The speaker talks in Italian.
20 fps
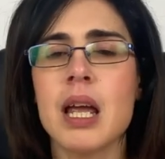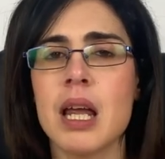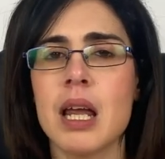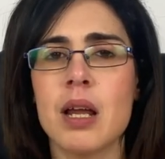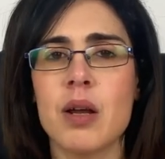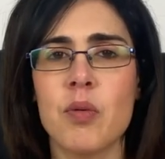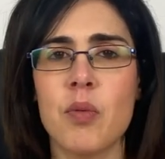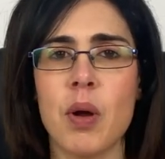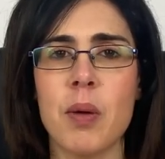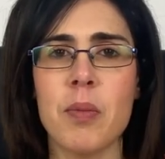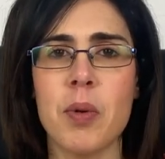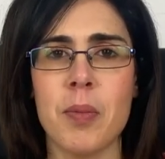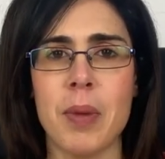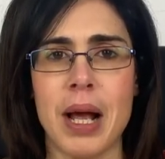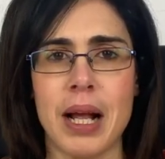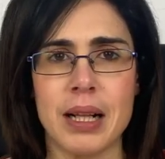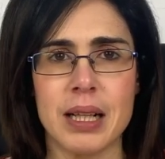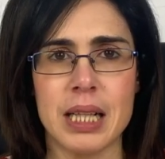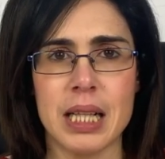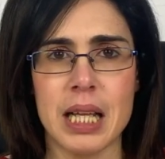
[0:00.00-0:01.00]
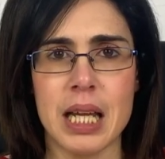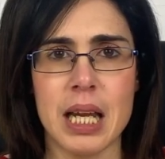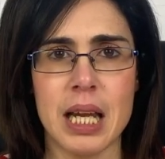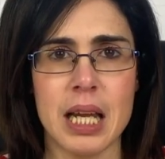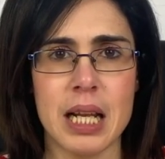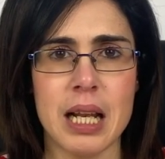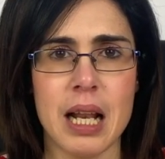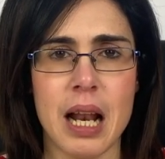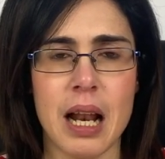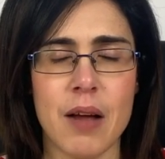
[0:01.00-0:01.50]
in quei
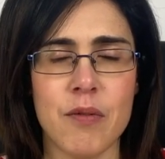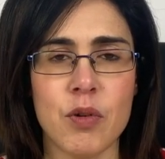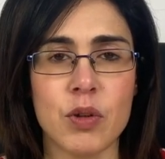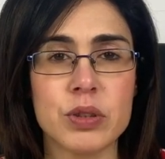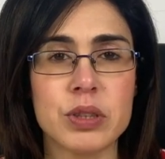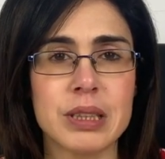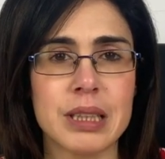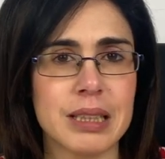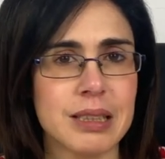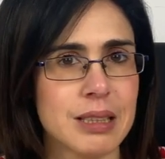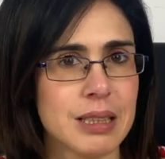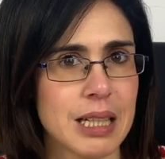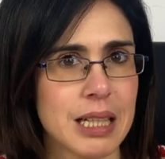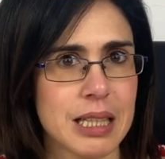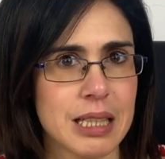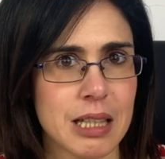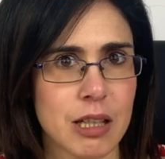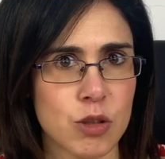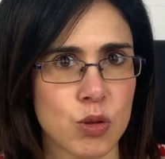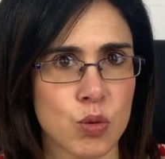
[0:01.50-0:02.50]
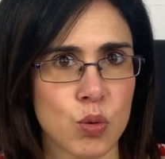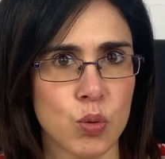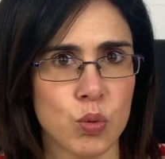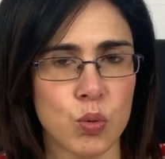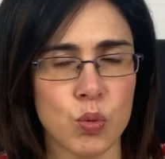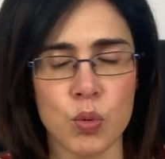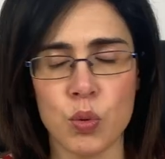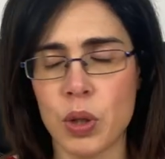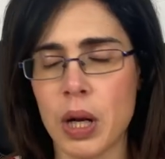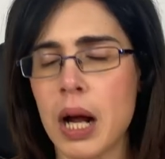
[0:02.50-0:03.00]
momenti nella vostra stessa
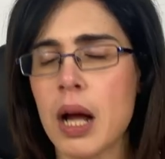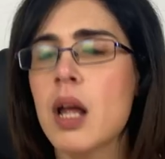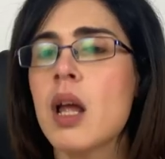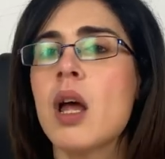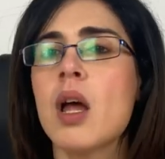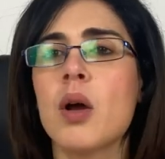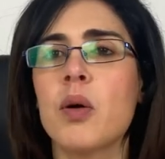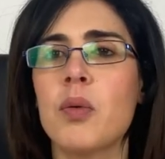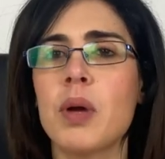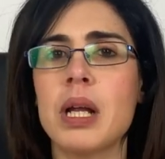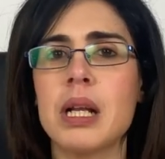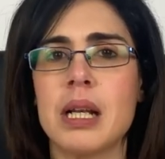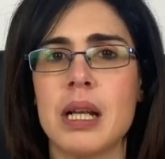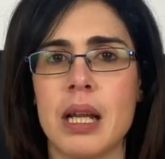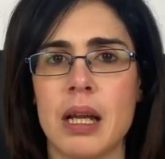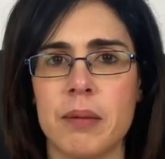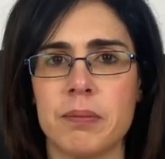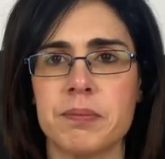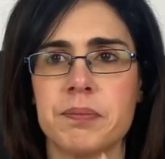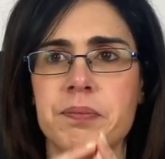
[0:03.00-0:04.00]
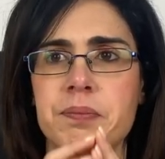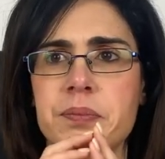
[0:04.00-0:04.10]
struttura. Quindi